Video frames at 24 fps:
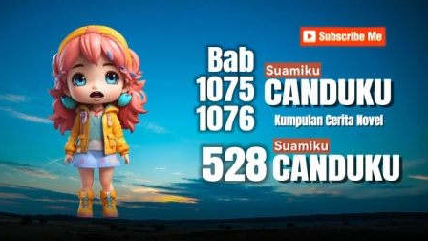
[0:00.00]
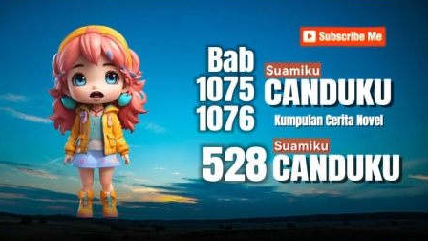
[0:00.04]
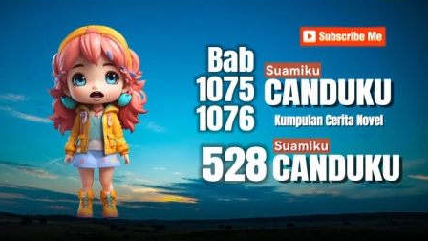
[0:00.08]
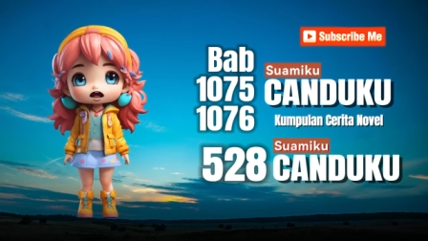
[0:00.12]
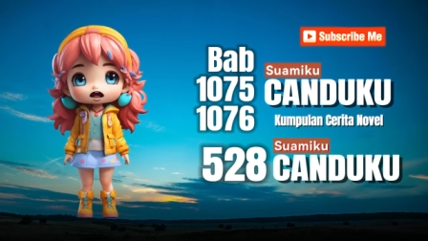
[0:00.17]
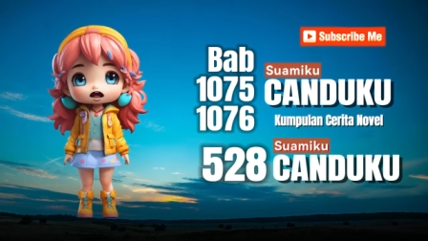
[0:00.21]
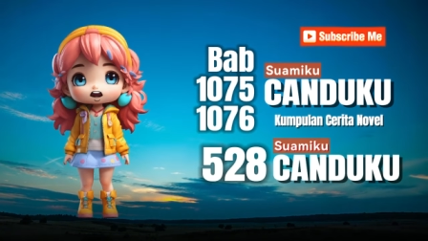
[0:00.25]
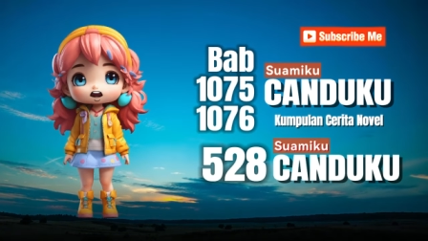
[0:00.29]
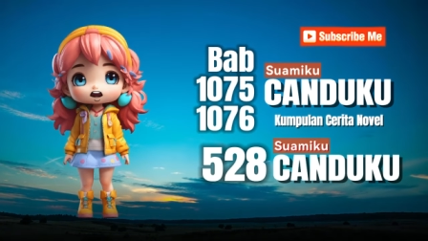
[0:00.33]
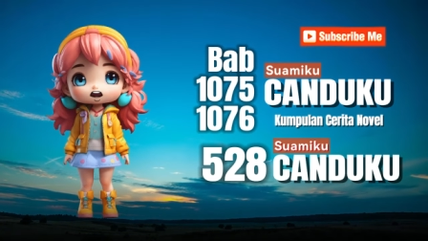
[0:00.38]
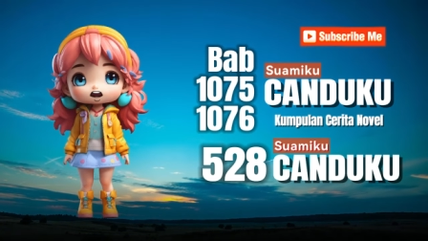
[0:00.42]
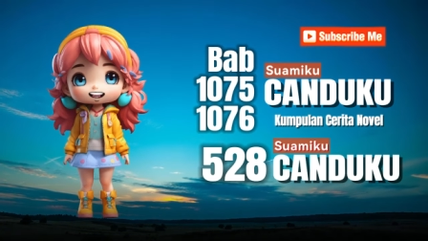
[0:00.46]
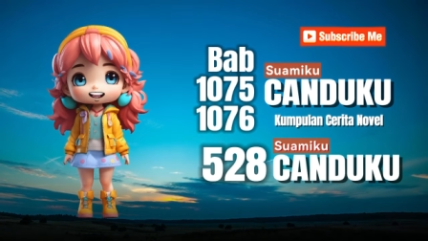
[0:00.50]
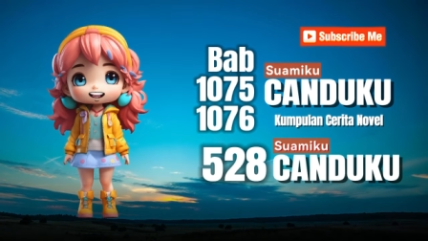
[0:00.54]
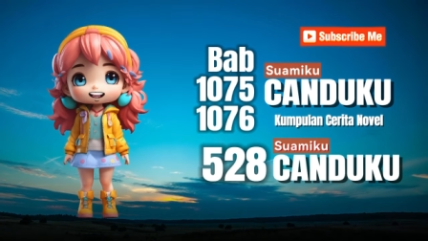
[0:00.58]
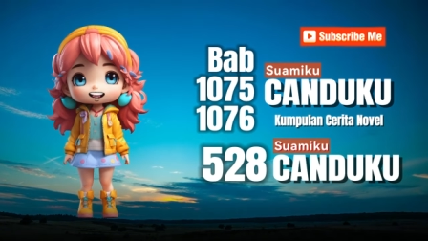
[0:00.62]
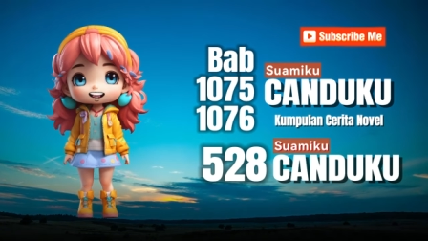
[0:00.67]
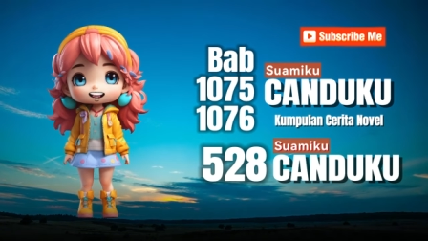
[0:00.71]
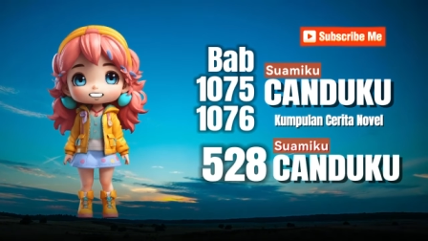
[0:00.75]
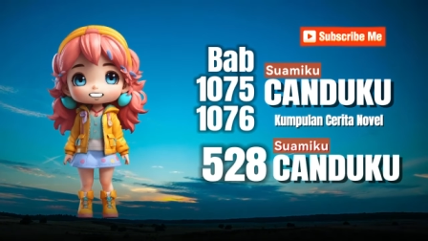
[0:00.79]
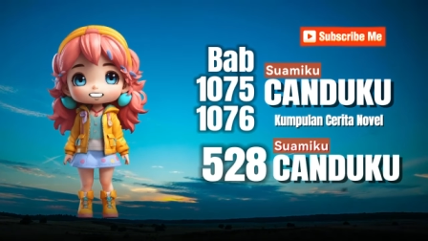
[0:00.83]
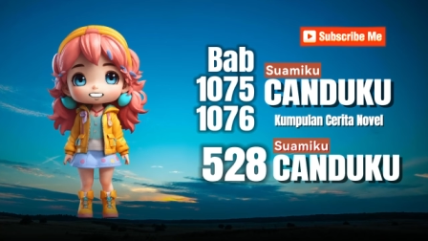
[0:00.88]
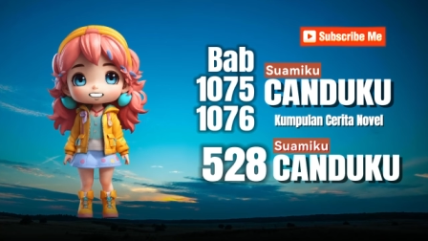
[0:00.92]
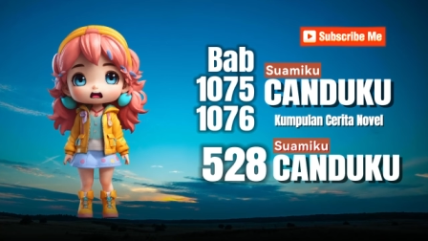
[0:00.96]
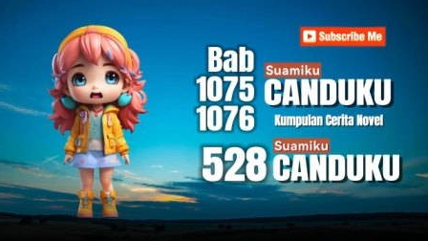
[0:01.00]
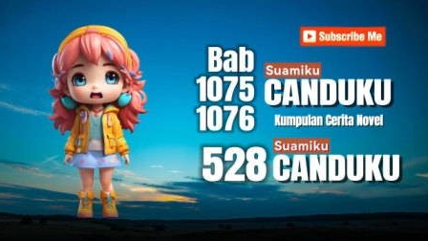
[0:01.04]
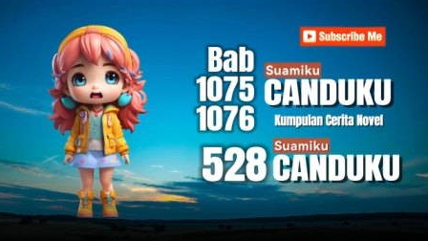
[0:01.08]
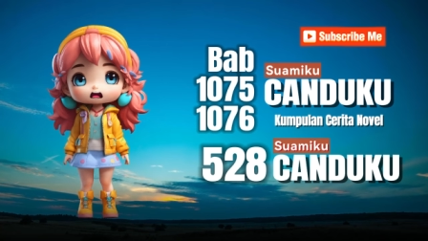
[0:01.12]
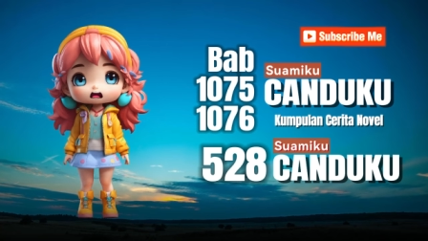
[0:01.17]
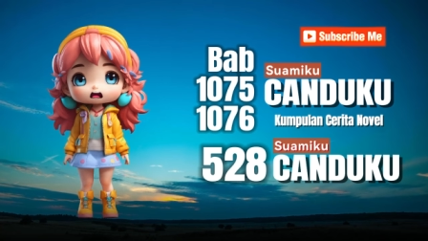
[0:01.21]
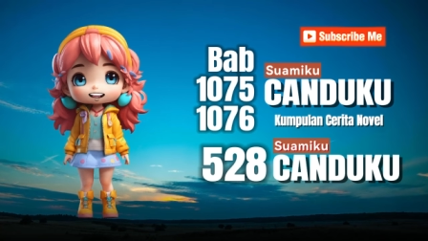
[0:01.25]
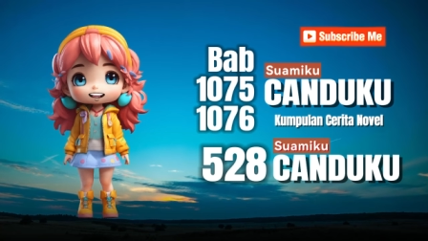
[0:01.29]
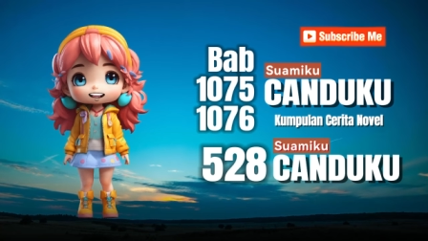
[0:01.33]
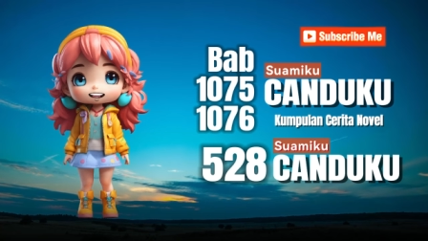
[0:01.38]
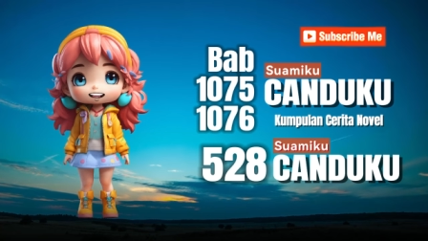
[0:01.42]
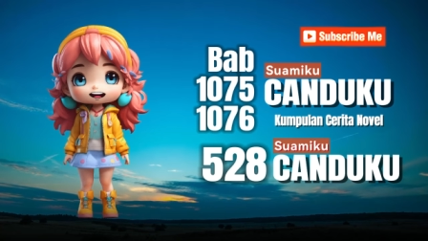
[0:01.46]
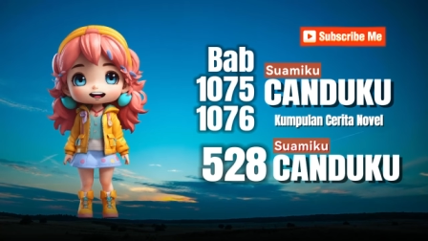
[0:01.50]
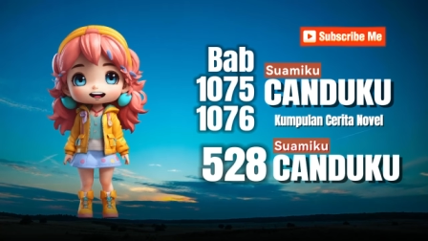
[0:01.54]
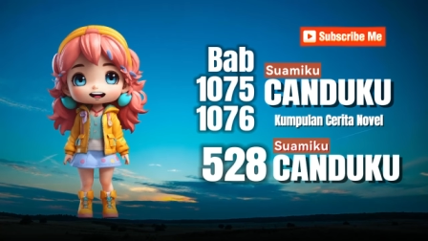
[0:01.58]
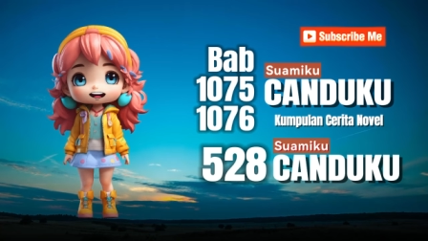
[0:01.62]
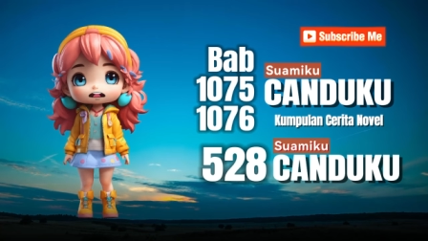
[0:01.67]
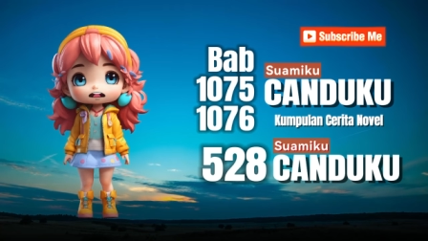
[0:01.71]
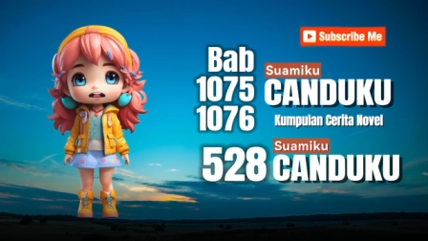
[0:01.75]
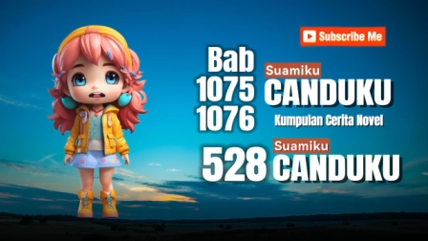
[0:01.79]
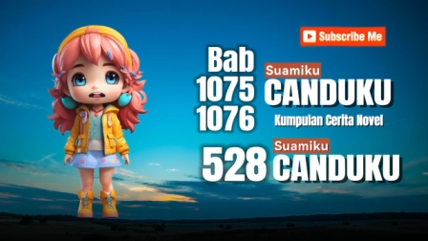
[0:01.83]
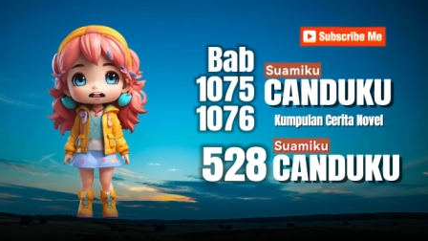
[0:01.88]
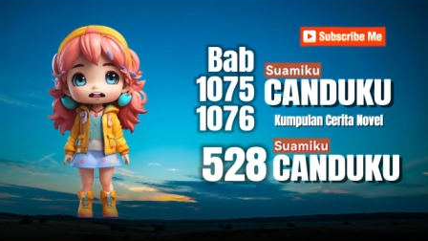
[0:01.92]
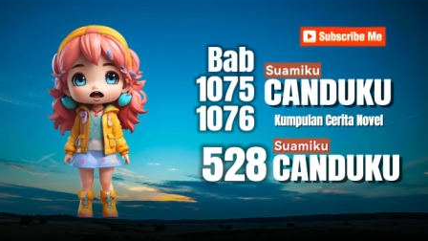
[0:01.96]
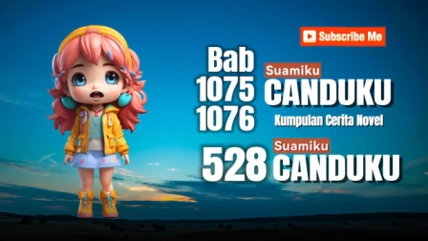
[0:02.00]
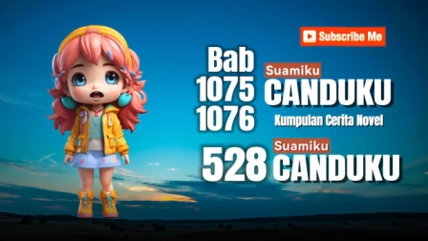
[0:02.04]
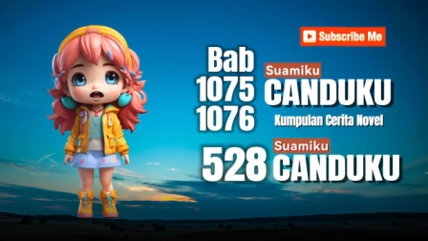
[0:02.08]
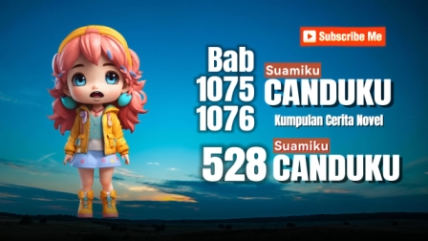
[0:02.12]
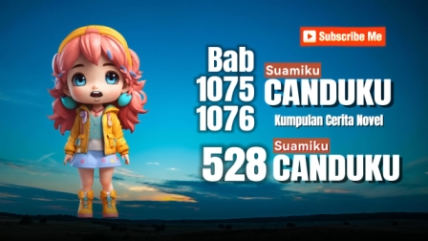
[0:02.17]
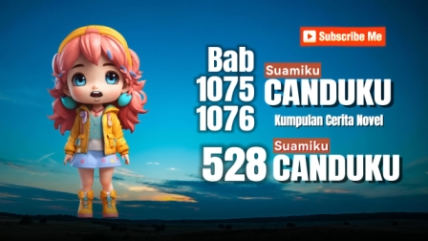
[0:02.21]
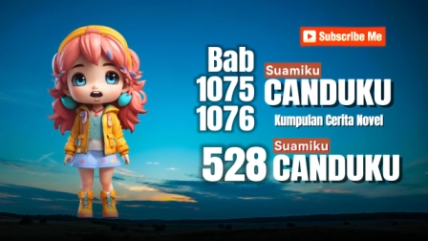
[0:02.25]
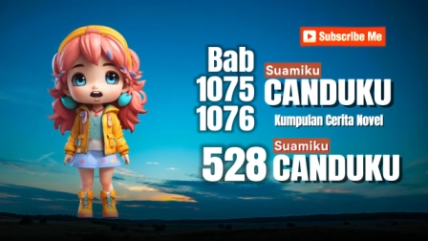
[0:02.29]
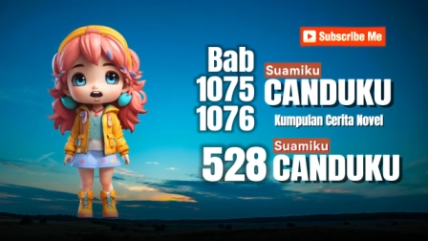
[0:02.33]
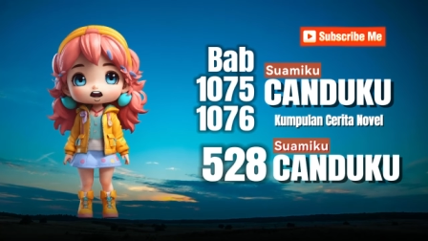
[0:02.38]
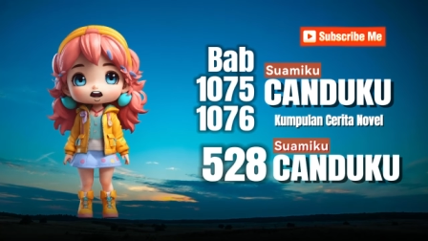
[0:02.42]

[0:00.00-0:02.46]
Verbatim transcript: dan masih berpura-pura tidak mengerti.